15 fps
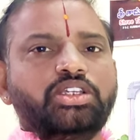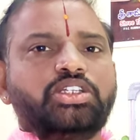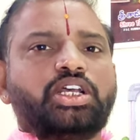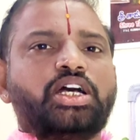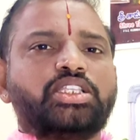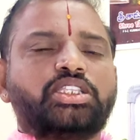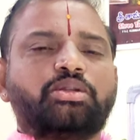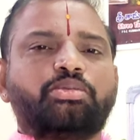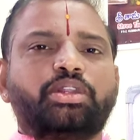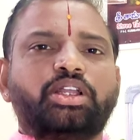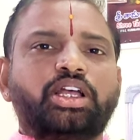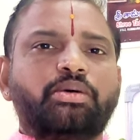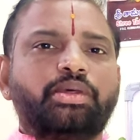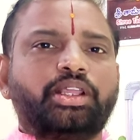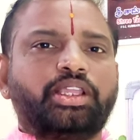
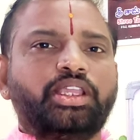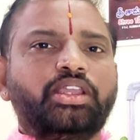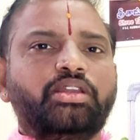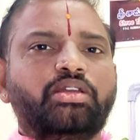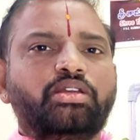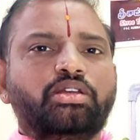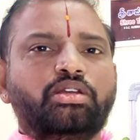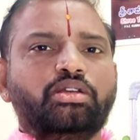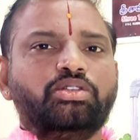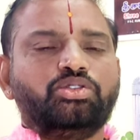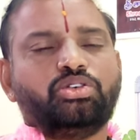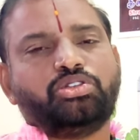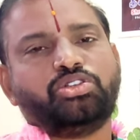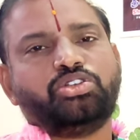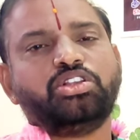శాస్త్రపరంగా మనకి
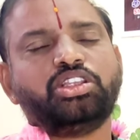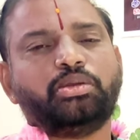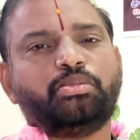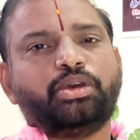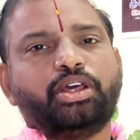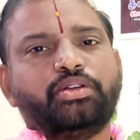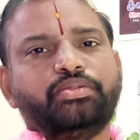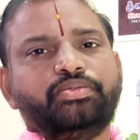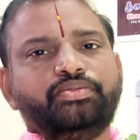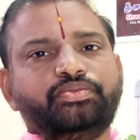జ్యోతిష్యులు చెప్పారు